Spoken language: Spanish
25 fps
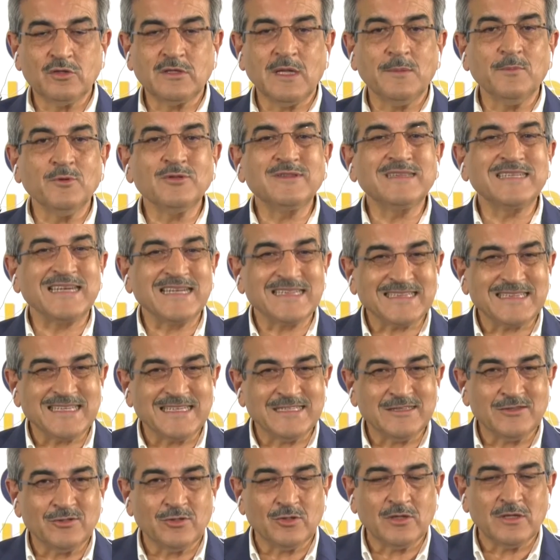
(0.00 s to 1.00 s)
estamos
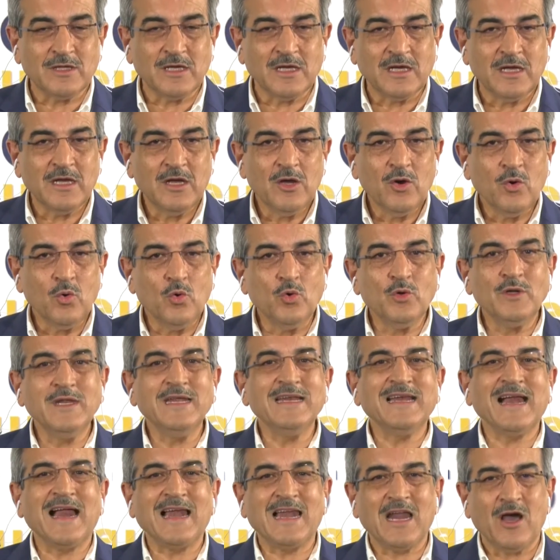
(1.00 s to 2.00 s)
tratando de
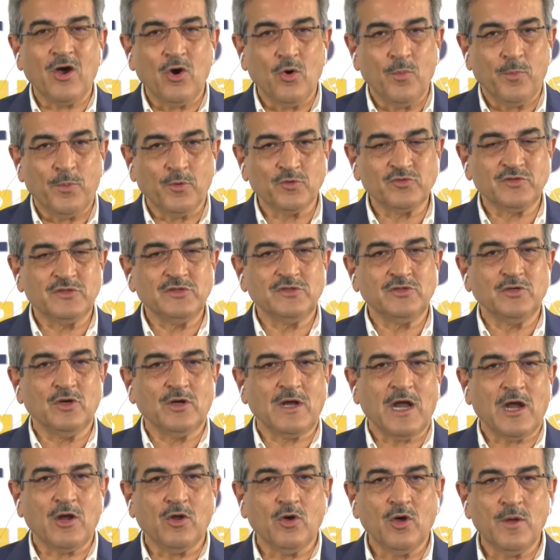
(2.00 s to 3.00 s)
unir a la
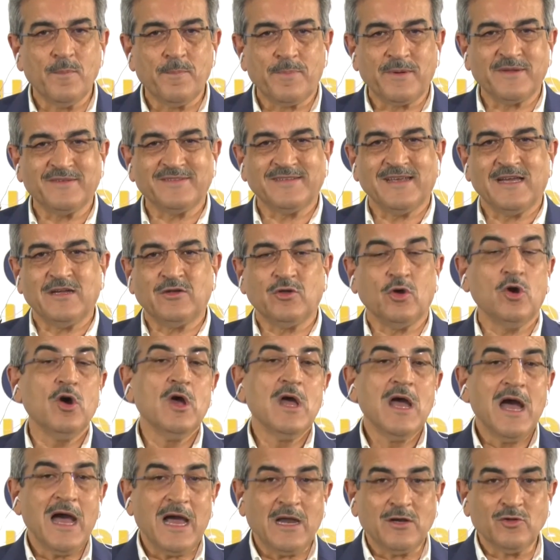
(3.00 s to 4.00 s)
oposición, a los empresarios,
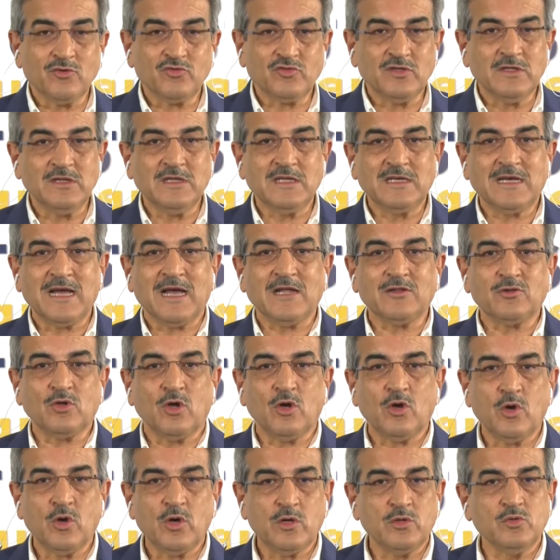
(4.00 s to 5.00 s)
a los sindicatos, a
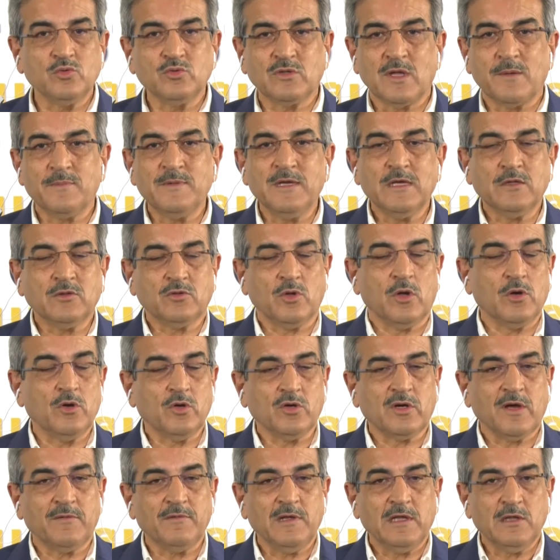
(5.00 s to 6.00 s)
los ayuntamientos, a los
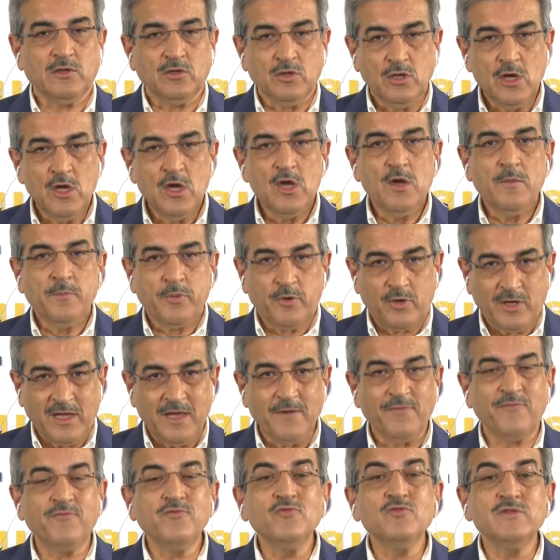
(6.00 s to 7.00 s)
cabildos, porque
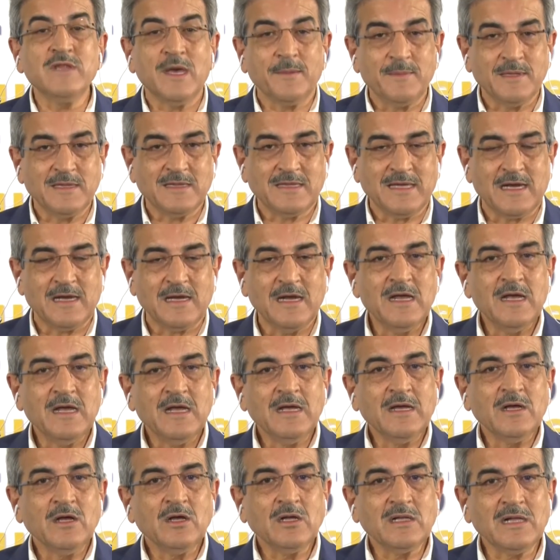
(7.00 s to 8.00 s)
es fundamental
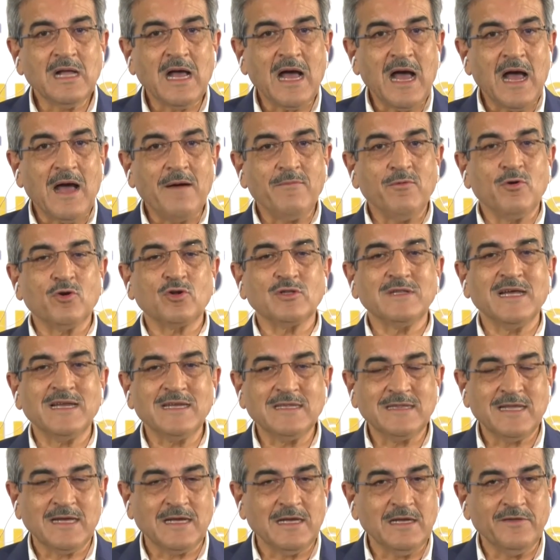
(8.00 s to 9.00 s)
a abordar
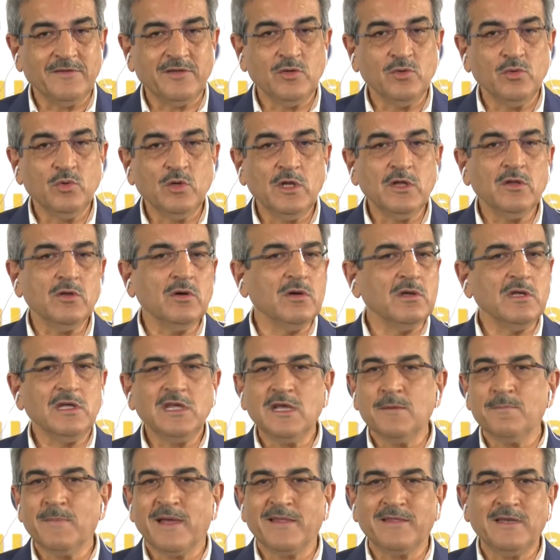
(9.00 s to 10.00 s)
esta crisis unidos y
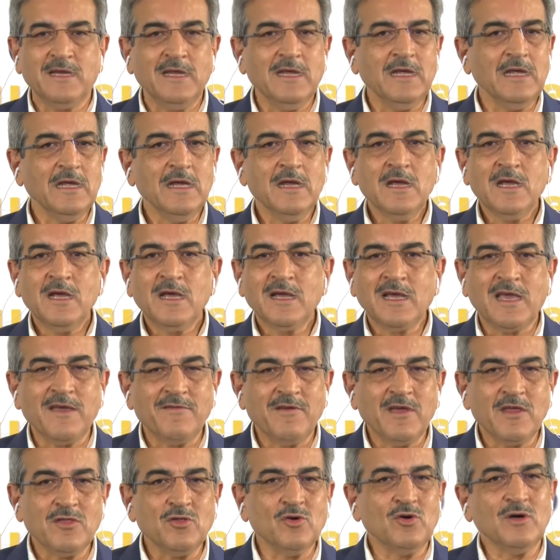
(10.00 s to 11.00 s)
en Madrid,
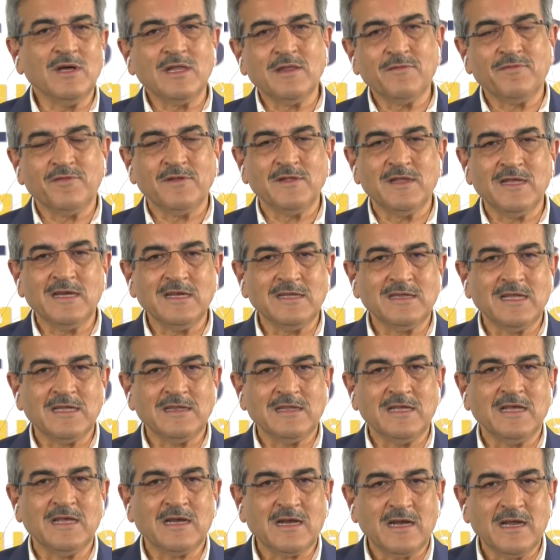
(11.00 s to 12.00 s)
Quevedo a defender esta
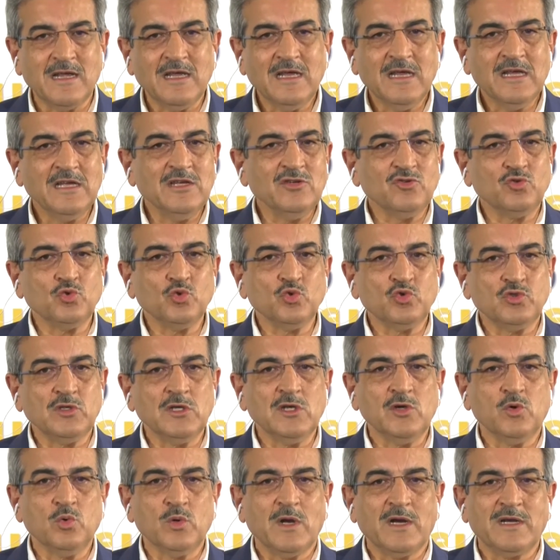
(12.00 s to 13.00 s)
tierra y sus
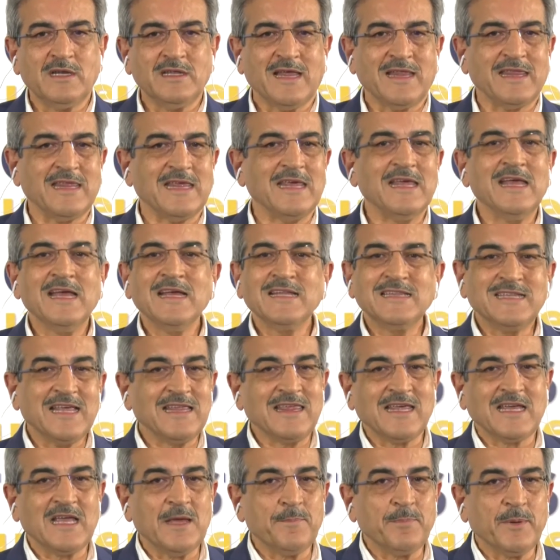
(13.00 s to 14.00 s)
singularidades.
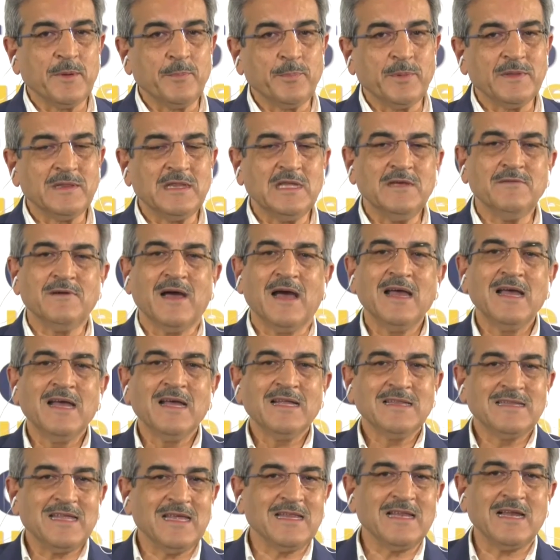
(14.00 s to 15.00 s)
¿Desde qué perspectiva?
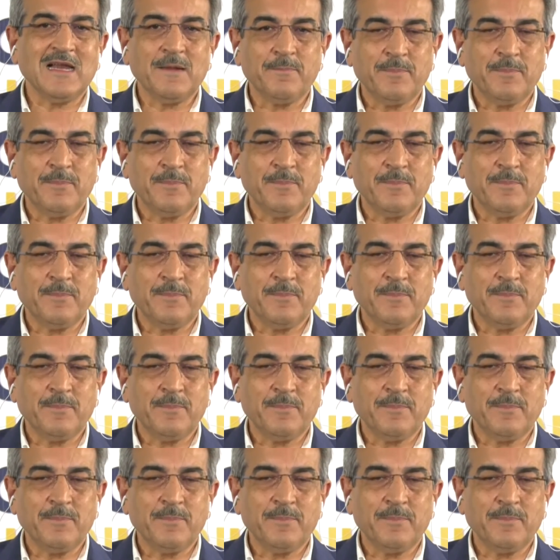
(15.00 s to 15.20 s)
Desde la